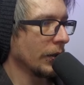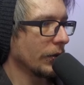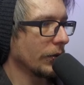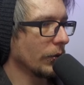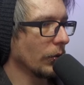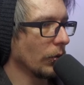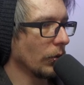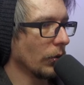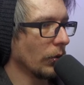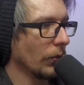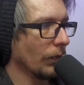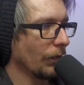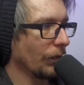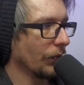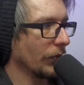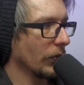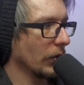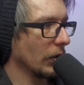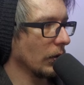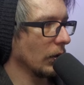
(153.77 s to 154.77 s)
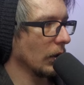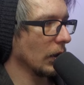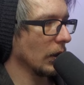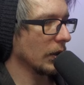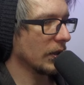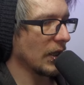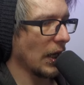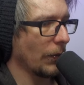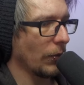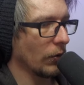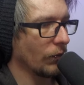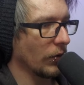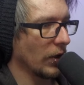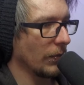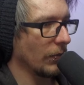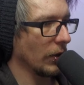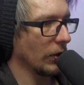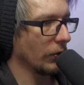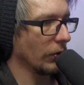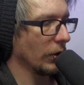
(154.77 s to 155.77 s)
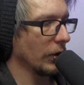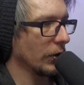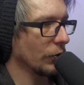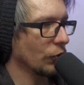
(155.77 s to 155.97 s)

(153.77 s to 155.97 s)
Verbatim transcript: so. Äh, Cyborg war immer neu,